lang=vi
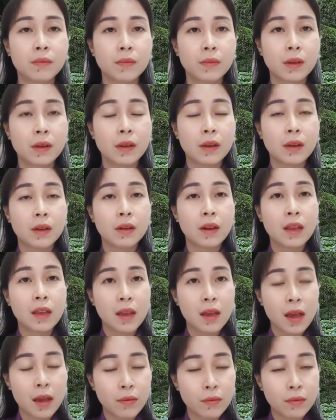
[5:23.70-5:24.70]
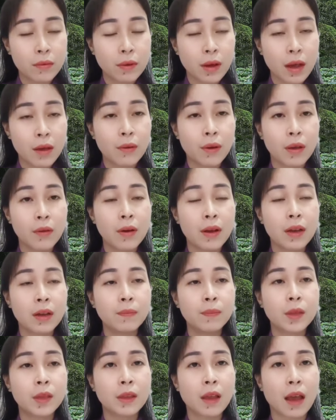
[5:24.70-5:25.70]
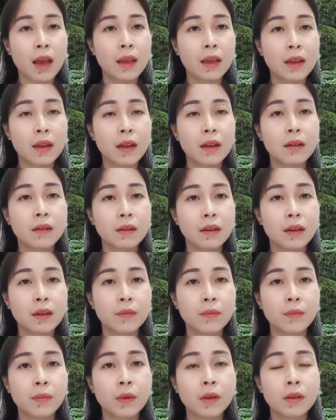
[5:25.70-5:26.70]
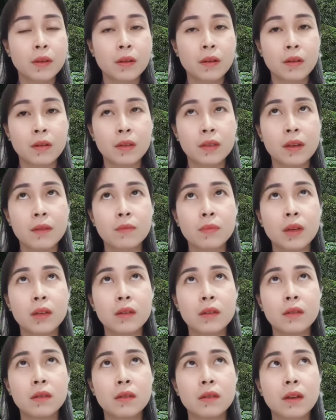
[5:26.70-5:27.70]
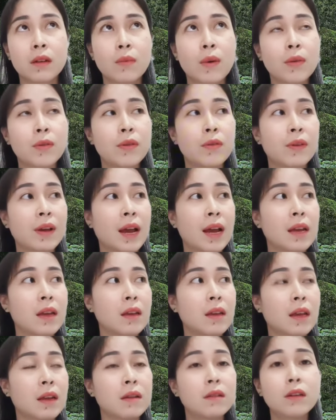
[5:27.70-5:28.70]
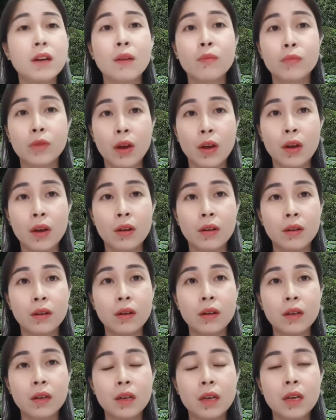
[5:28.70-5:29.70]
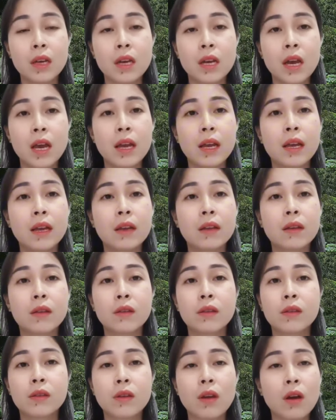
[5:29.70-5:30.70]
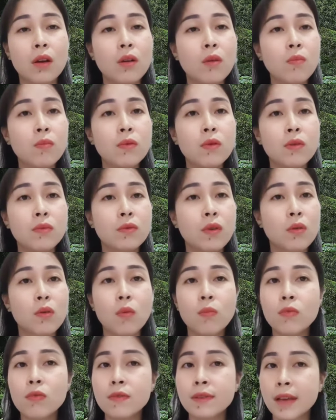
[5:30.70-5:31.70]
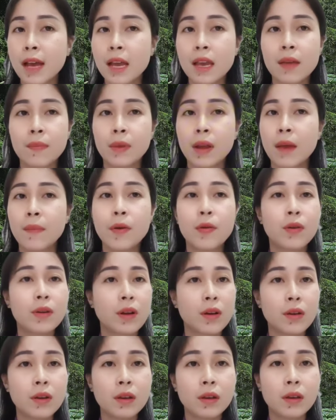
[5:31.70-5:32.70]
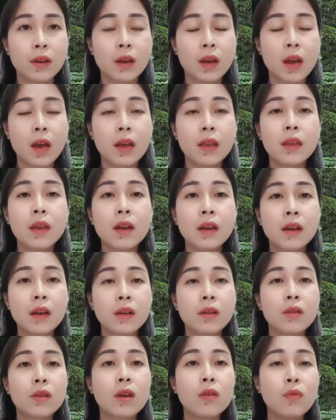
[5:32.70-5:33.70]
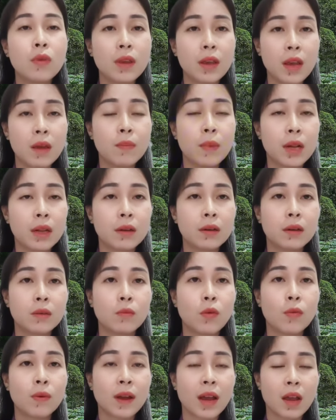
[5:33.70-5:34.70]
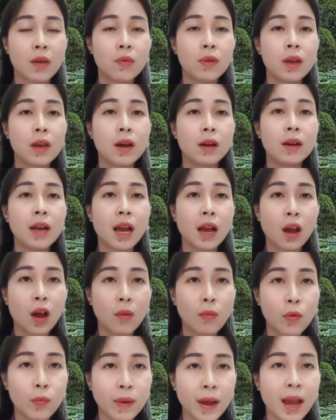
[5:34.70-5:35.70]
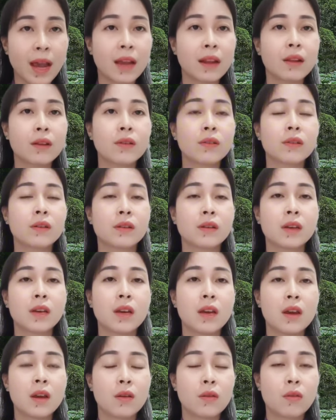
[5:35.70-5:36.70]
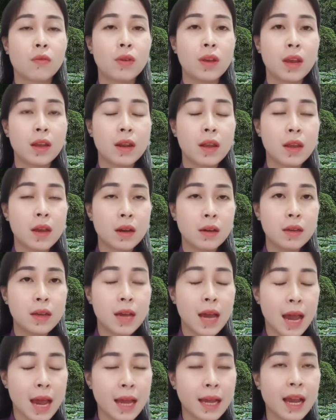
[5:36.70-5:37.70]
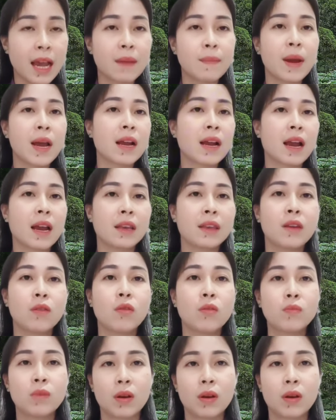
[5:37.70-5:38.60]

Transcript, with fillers: đi theo theo kiểu hay thích minh tệ vậy đó được không rồi xong tính được đâu bao nhiêu ngày thì nhà nước không cho nữa thì cho đúng dù dù đúng dù sai gì mà em có nói nhưng với quý vị bình thường một ngày quý vị thử ăn ngọ một ngày thôi quý vị đi thử với hai ngày ba ngày chịu không nổi